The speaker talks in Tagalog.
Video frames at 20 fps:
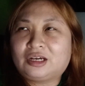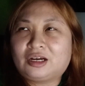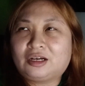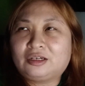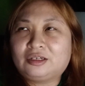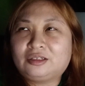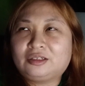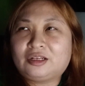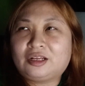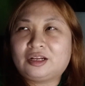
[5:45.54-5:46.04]

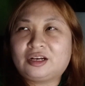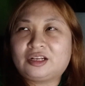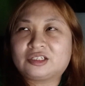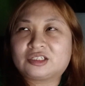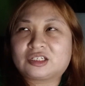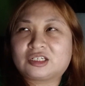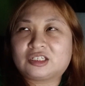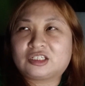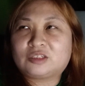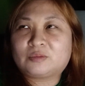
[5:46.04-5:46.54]
Ang
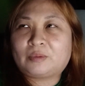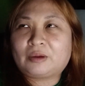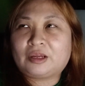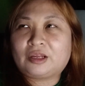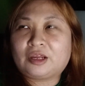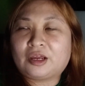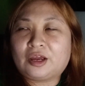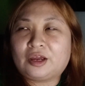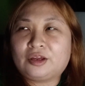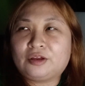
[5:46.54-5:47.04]
diniscuss pa
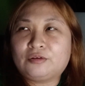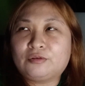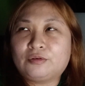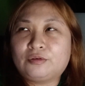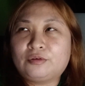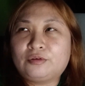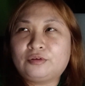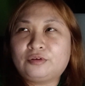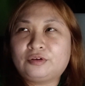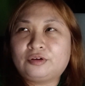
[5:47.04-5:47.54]
niya
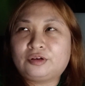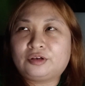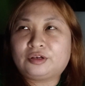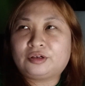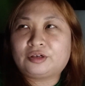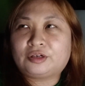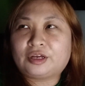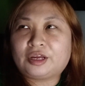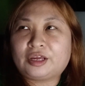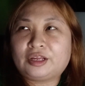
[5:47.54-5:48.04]
yung
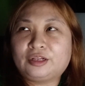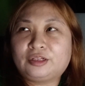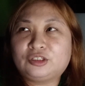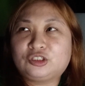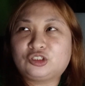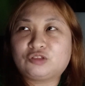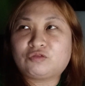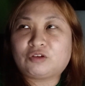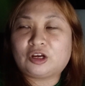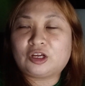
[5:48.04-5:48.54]

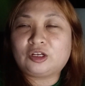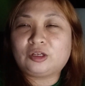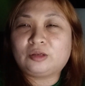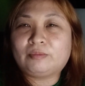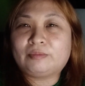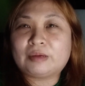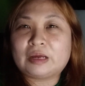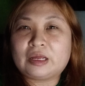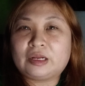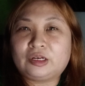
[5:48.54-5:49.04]
hedge fund
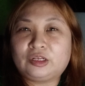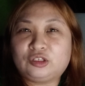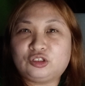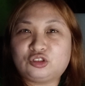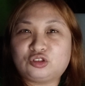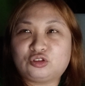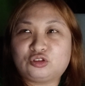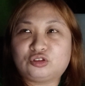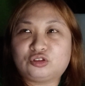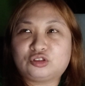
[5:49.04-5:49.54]

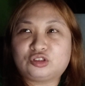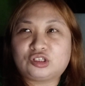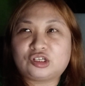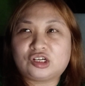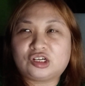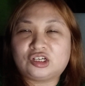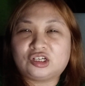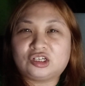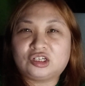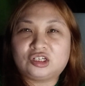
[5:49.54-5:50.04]
manager
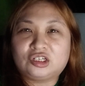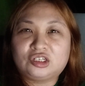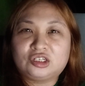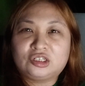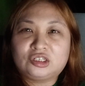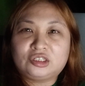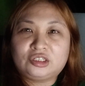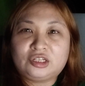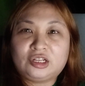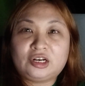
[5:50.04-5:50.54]
na
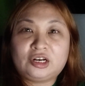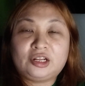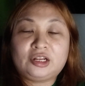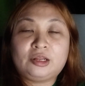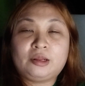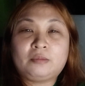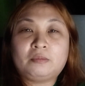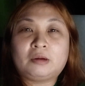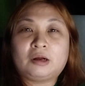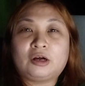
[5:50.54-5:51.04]

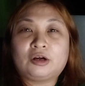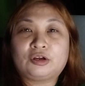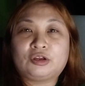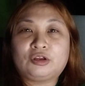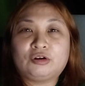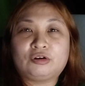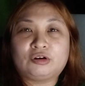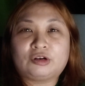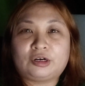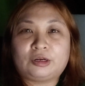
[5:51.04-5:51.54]
dinedebunk
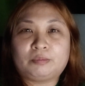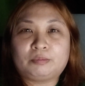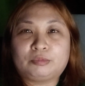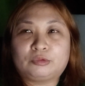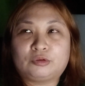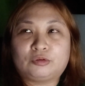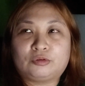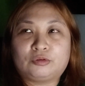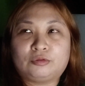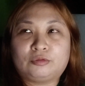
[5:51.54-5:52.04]
yung
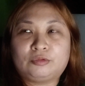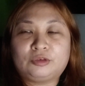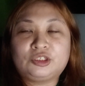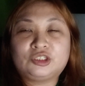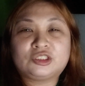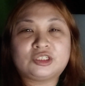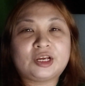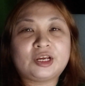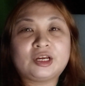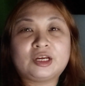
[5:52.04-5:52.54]
crypto.
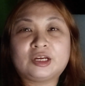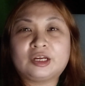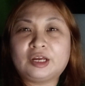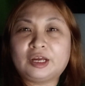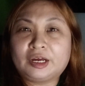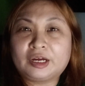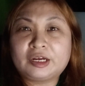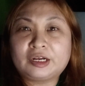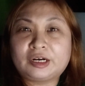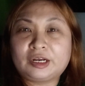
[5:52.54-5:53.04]
Which I
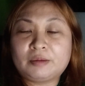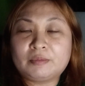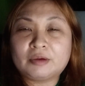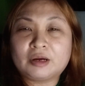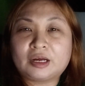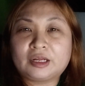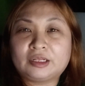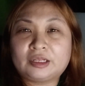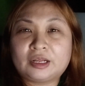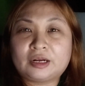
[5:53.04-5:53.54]
agree,
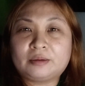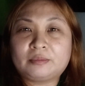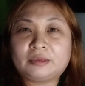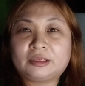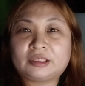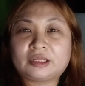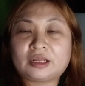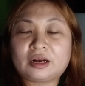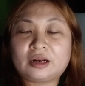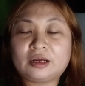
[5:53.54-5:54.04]
maganda
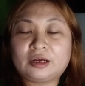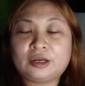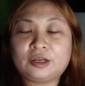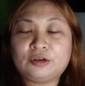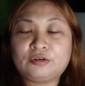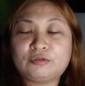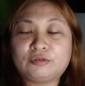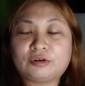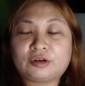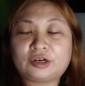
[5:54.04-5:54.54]
naman talaga
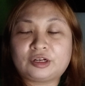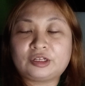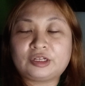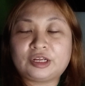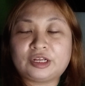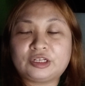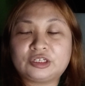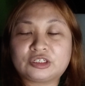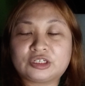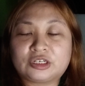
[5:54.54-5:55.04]
yung
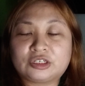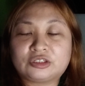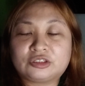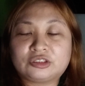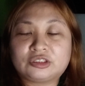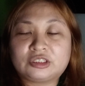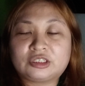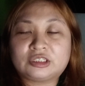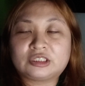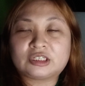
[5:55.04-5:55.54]
credentials
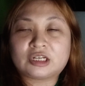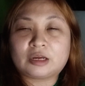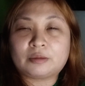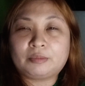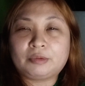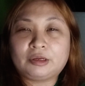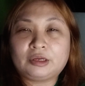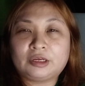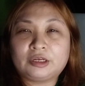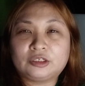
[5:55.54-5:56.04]
yung
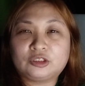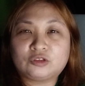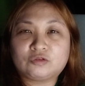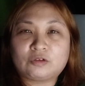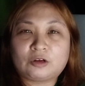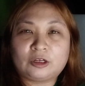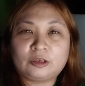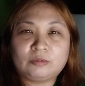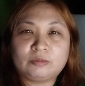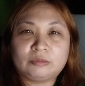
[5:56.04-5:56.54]
sinasabing hedge
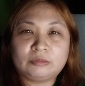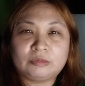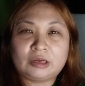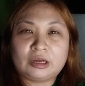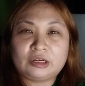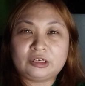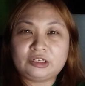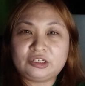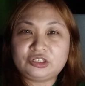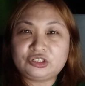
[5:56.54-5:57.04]
fund
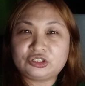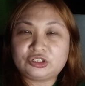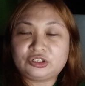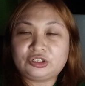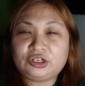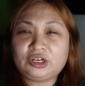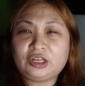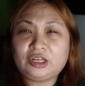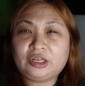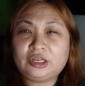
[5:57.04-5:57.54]
manager
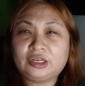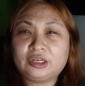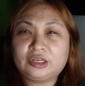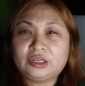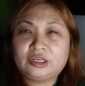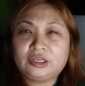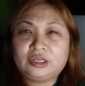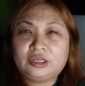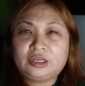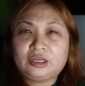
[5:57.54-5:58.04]
ni
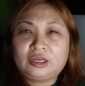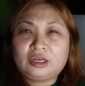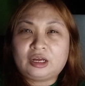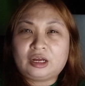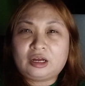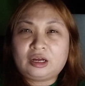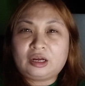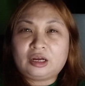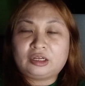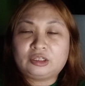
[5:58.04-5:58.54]

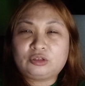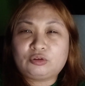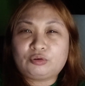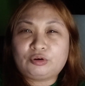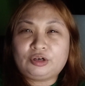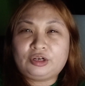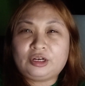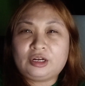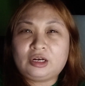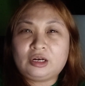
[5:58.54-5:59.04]
uh,
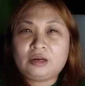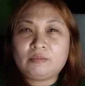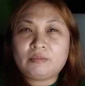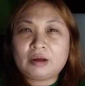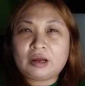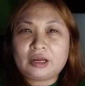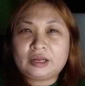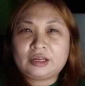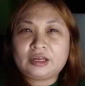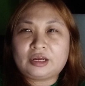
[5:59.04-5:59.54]
attorney
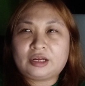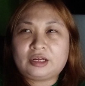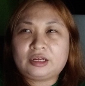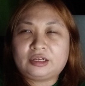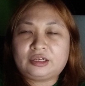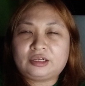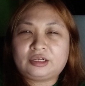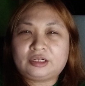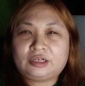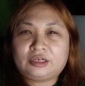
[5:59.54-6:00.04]

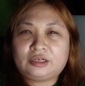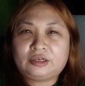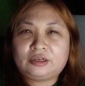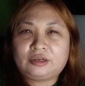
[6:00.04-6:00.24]
Libayan.